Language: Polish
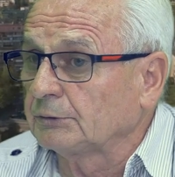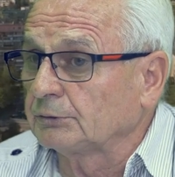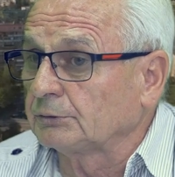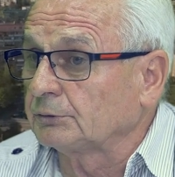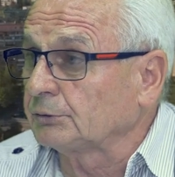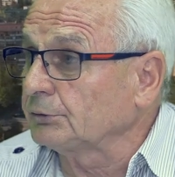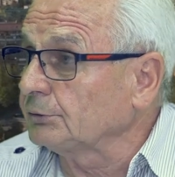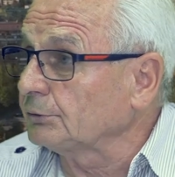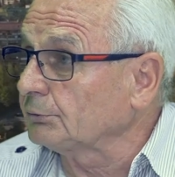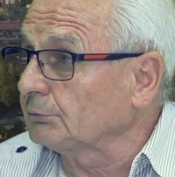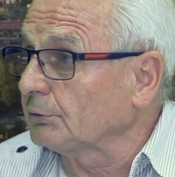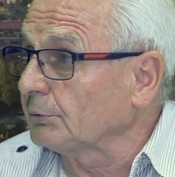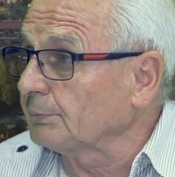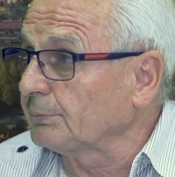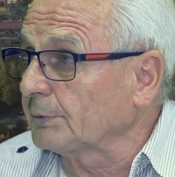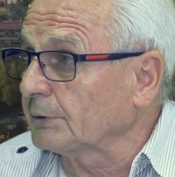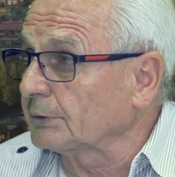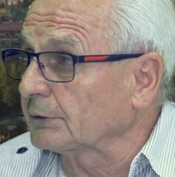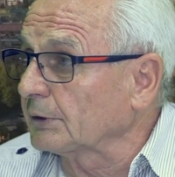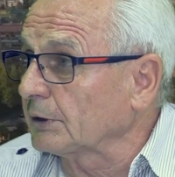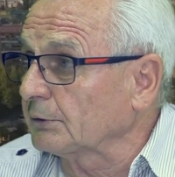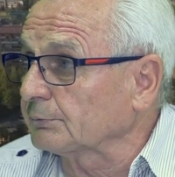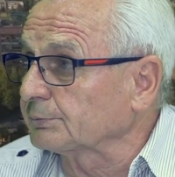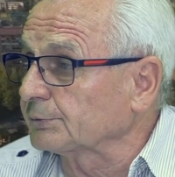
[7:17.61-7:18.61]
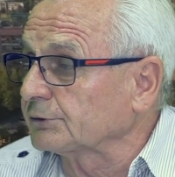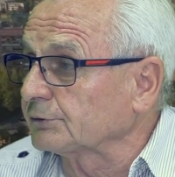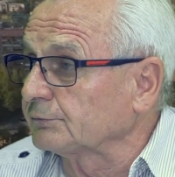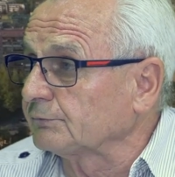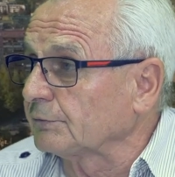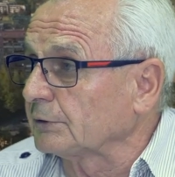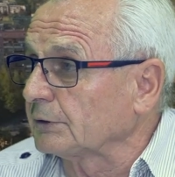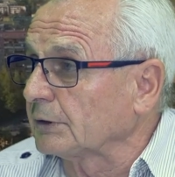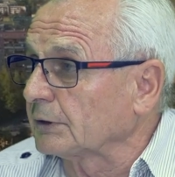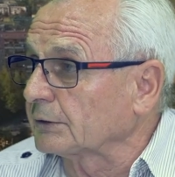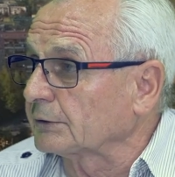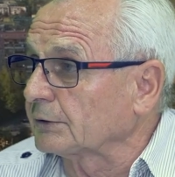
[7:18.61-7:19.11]
No i chłopak grał przez
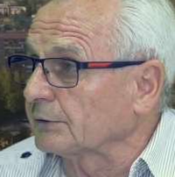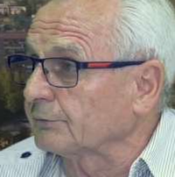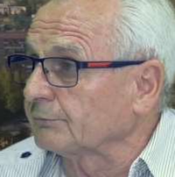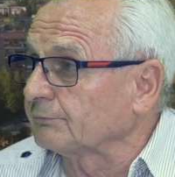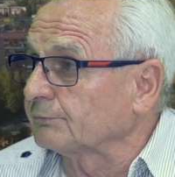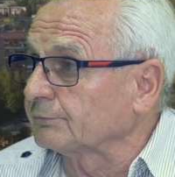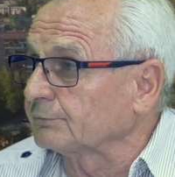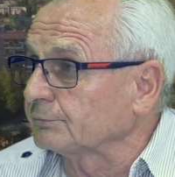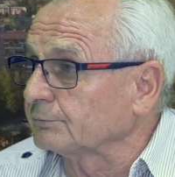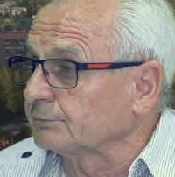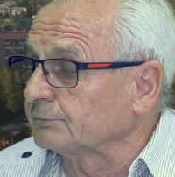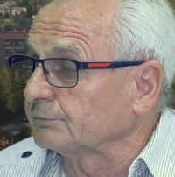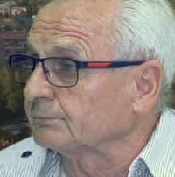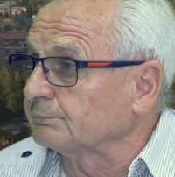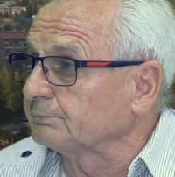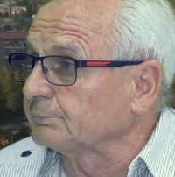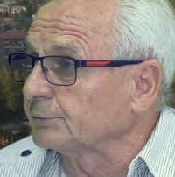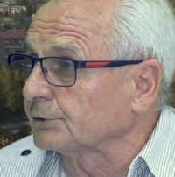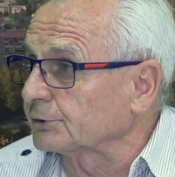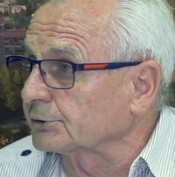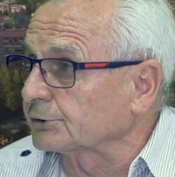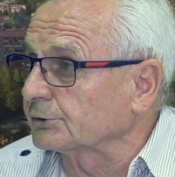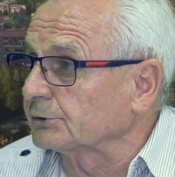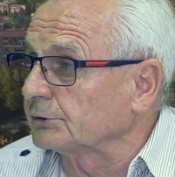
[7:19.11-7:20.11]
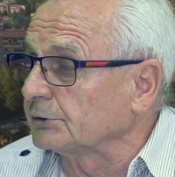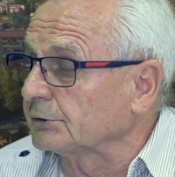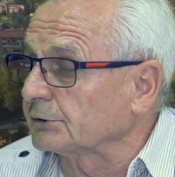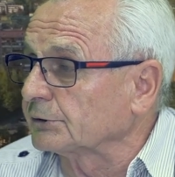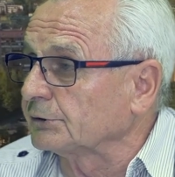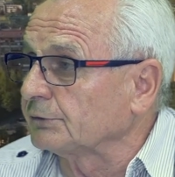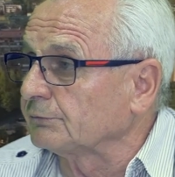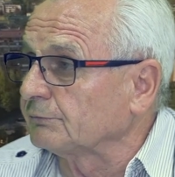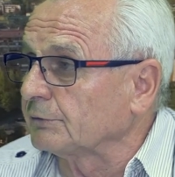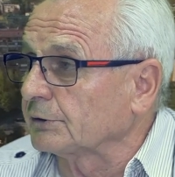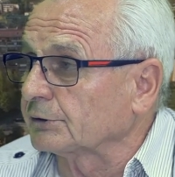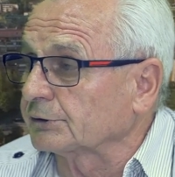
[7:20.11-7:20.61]
dwa lata w pierwszej
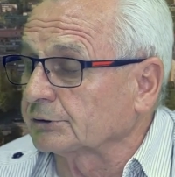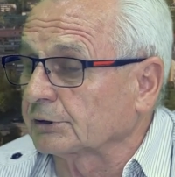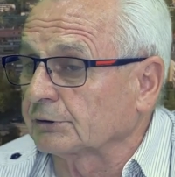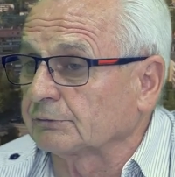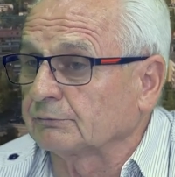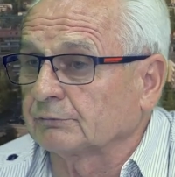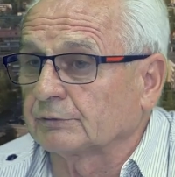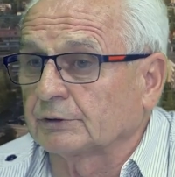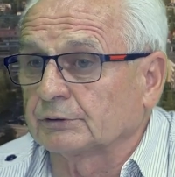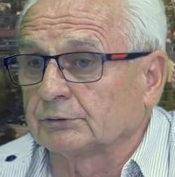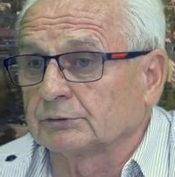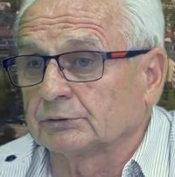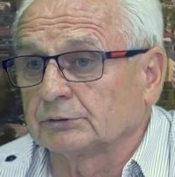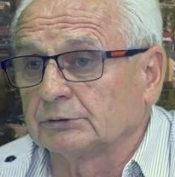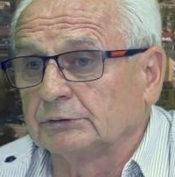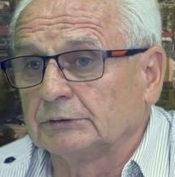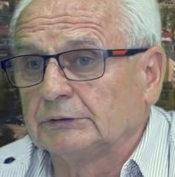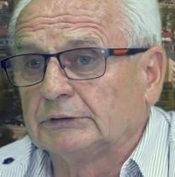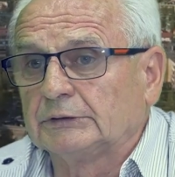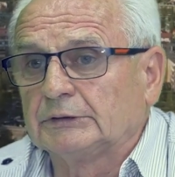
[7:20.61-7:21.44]
Legii Warszawa. No.